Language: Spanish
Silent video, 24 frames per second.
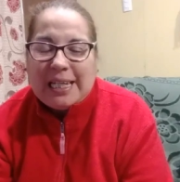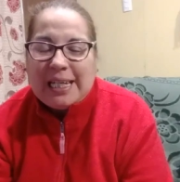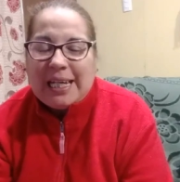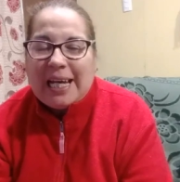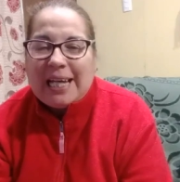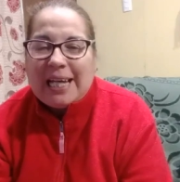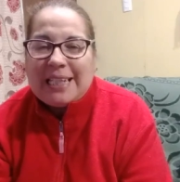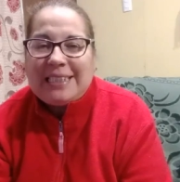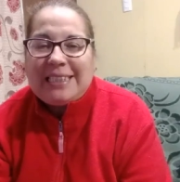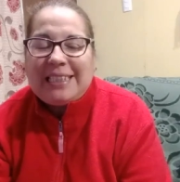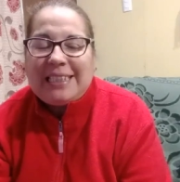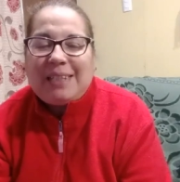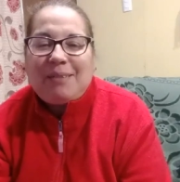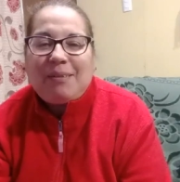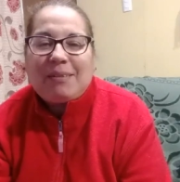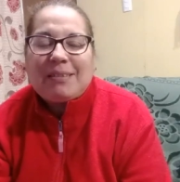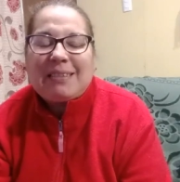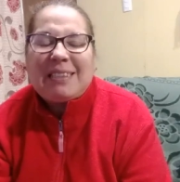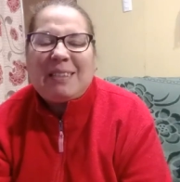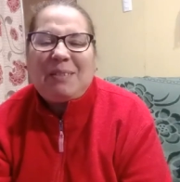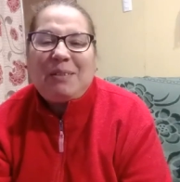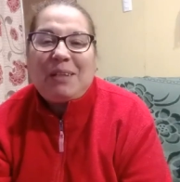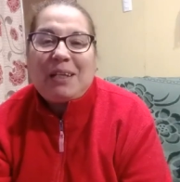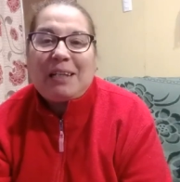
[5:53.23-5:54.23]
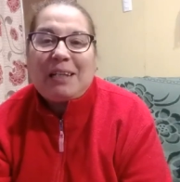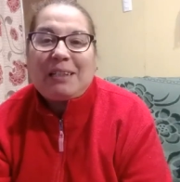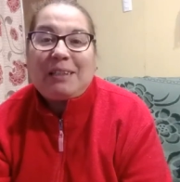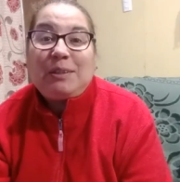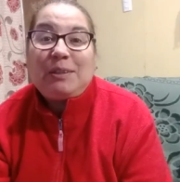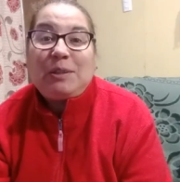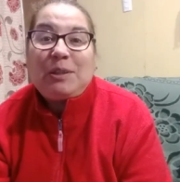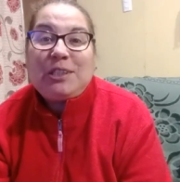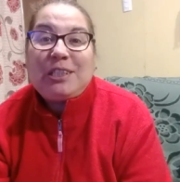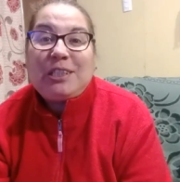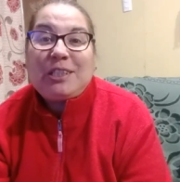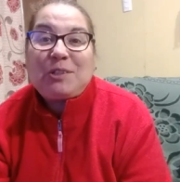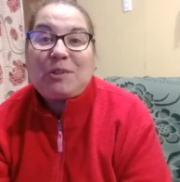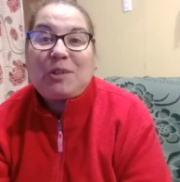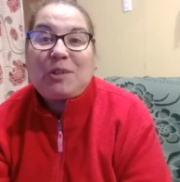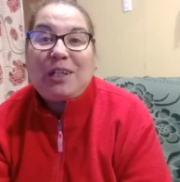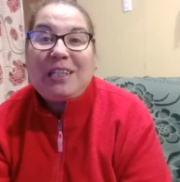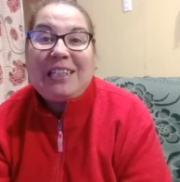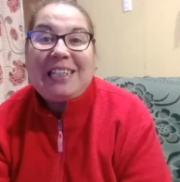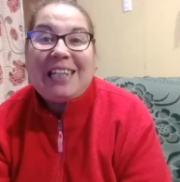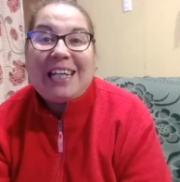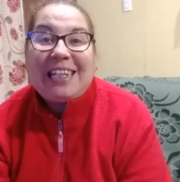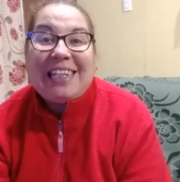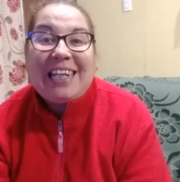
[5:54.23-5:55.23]
Así que va a ser una noche
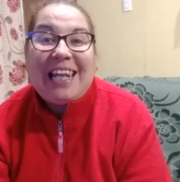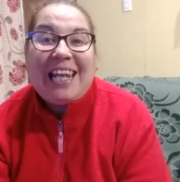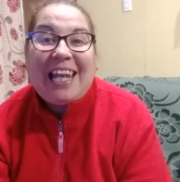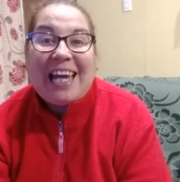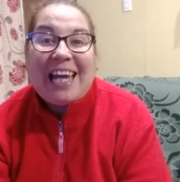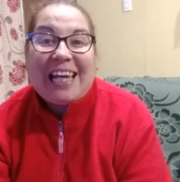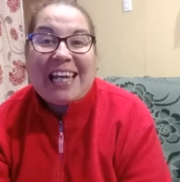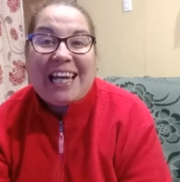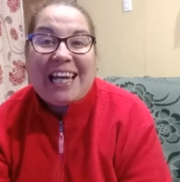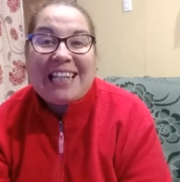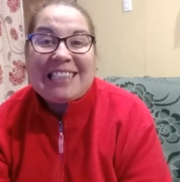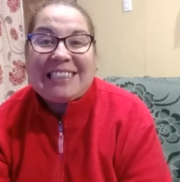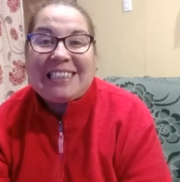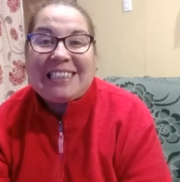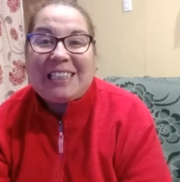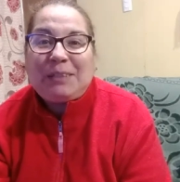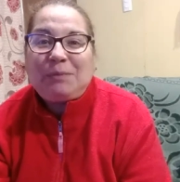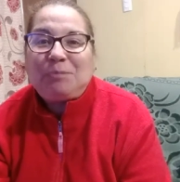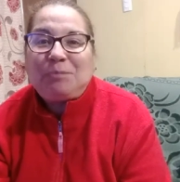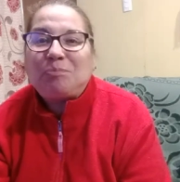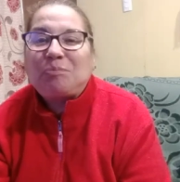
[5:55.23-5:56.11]
solita aquí en la casa.